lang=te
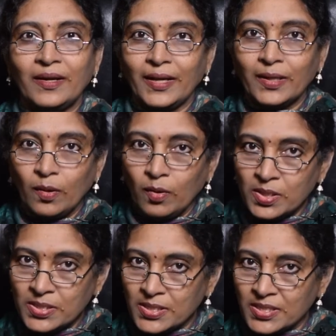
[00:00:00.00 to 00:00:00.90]

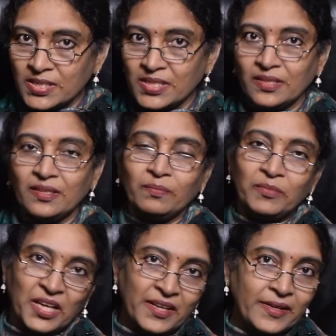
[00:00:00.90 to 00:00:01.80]
టెక్నాలజీస్ని చేద్దాం
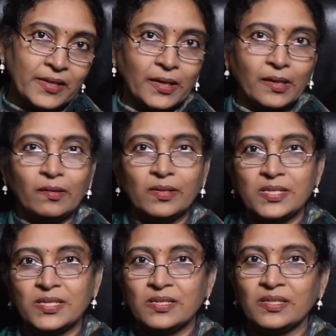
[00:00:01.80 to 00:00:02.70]
డైరీ
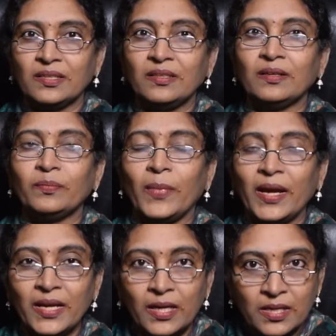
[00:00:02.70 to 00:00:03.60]
టెక్నాలజీస్ని చేద్దాం
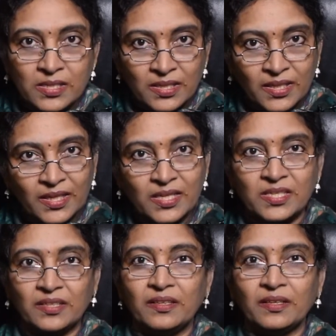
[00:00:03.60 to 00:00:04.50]
మైనింగ్ ఇంజనీర్ని
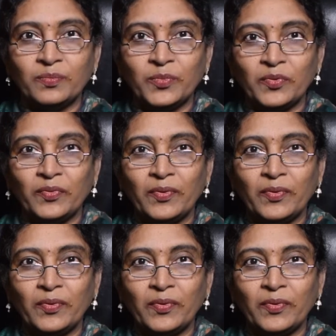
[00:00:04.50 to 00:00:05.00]
చేద్దాము